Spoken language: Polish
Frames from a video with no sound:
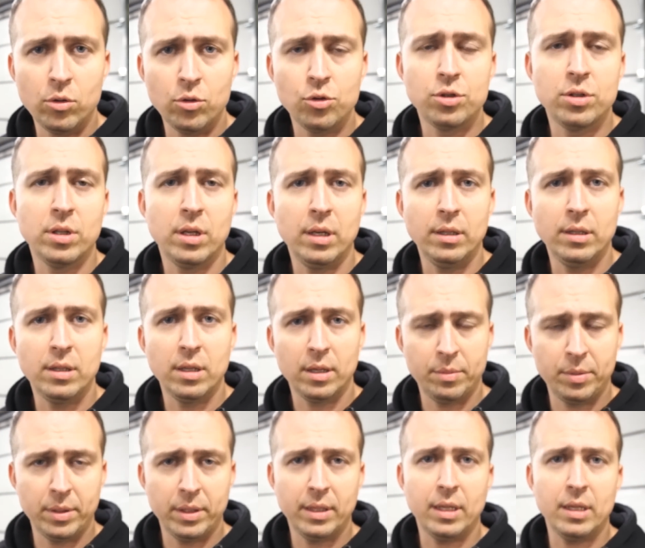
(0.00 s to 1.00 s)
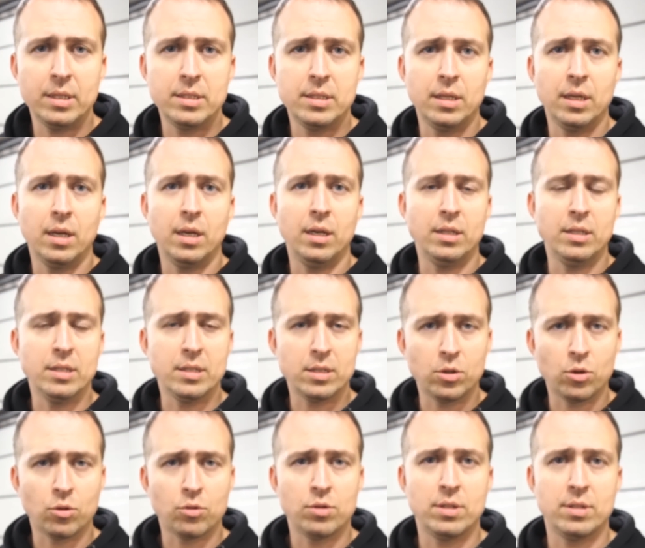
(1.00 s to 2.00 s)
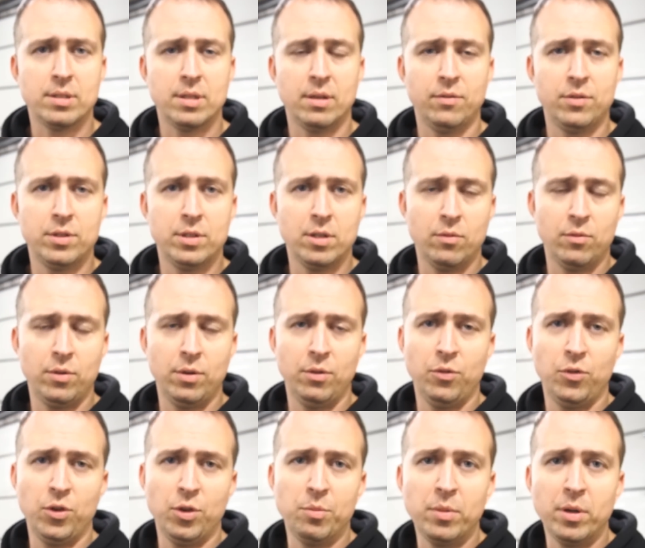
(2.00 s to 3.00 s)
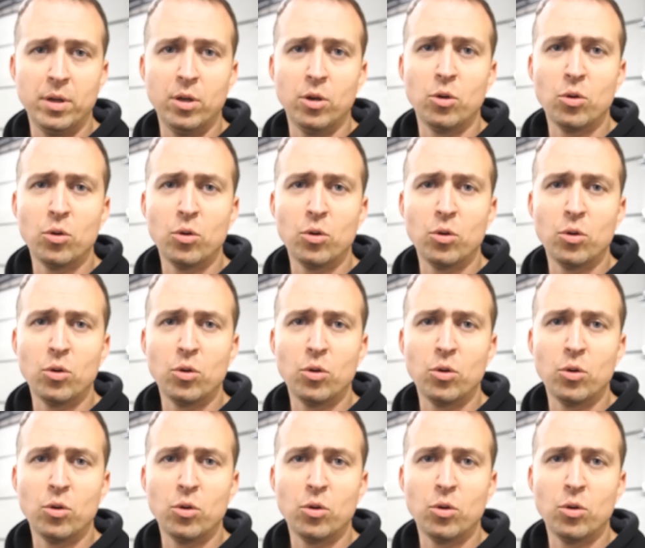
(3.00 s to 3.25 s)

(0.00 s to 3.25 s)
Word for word: luźna interpretacja instrukcji serwisowej firmy